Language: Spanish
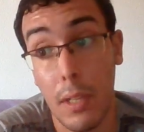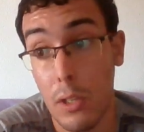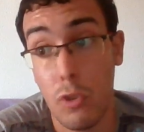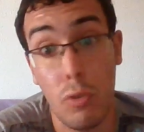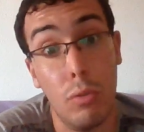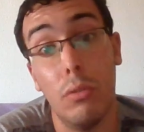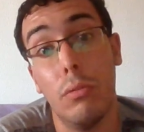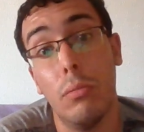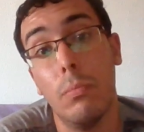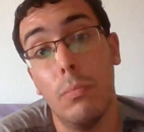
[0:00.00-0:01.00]
Eso
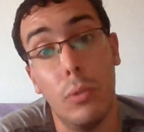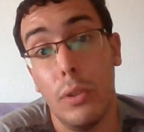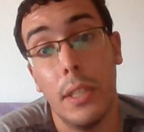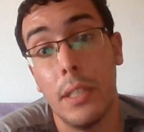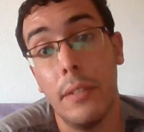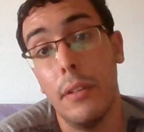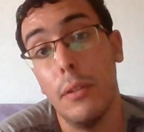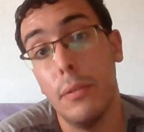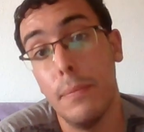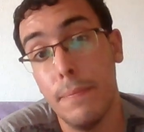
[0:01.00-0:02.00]
no, interesa
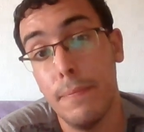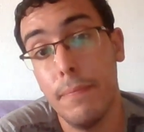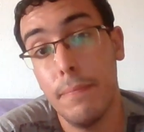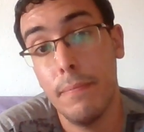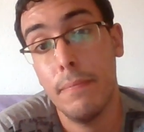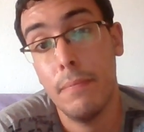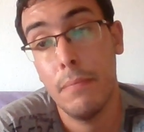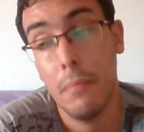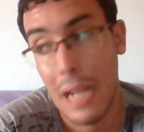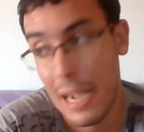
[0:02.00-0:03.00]
decirlo.
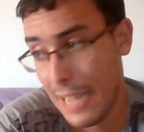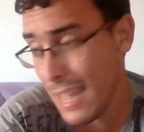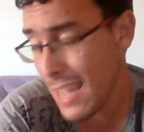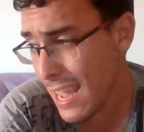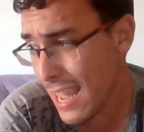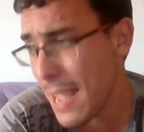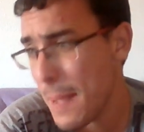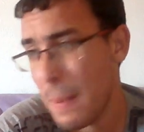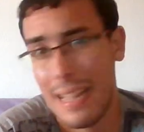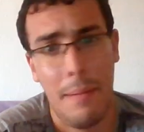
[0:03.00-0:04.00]

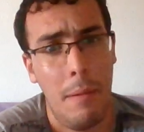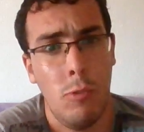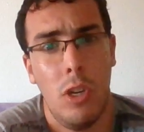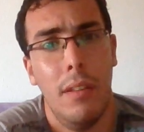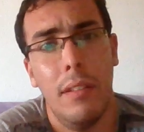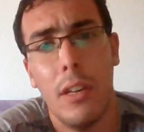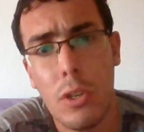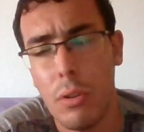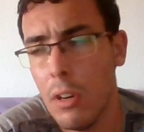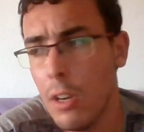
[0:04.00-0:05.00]
Aquí, ¿para qué vamos a decir
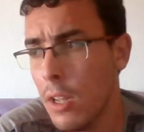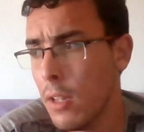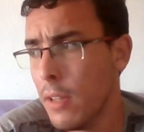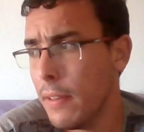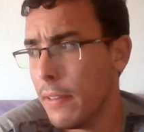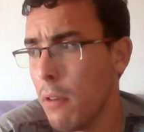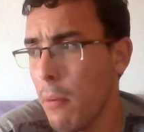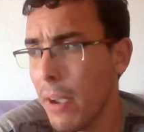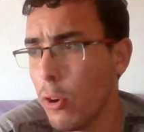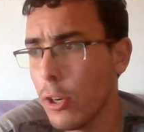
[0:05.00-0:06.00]
eso? Decimos
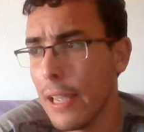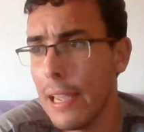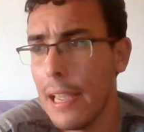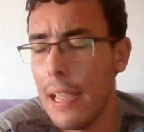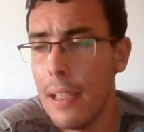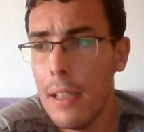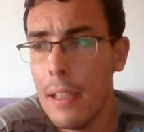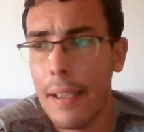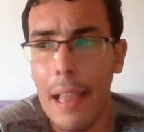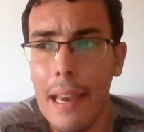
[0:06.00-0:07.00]
mejor que,
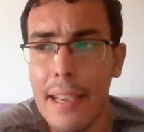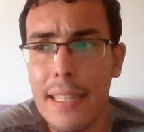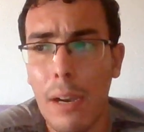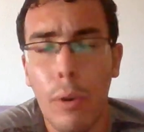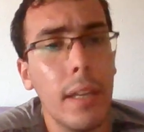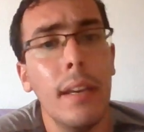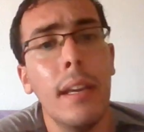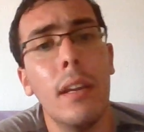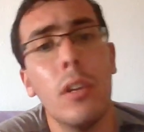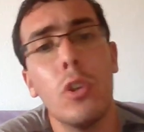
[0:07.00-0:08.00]
que Link's
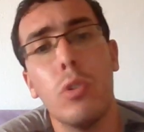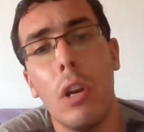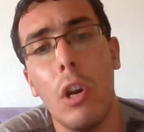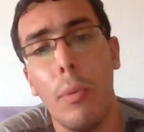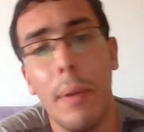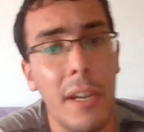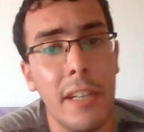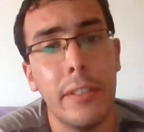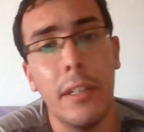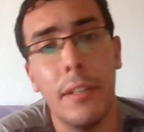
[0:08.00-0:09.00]
Awakening es una obra
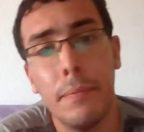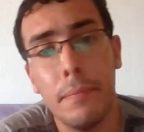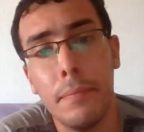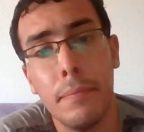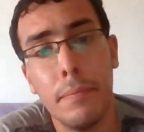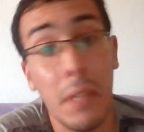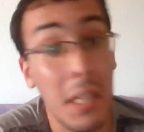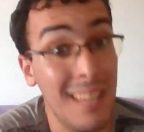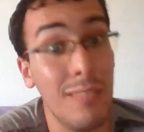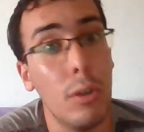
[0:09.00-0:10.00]
maestra
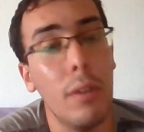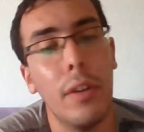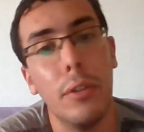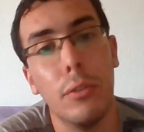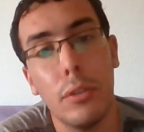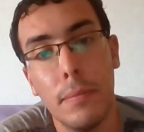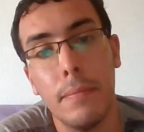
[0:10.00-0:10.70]
y que no tiene fallos.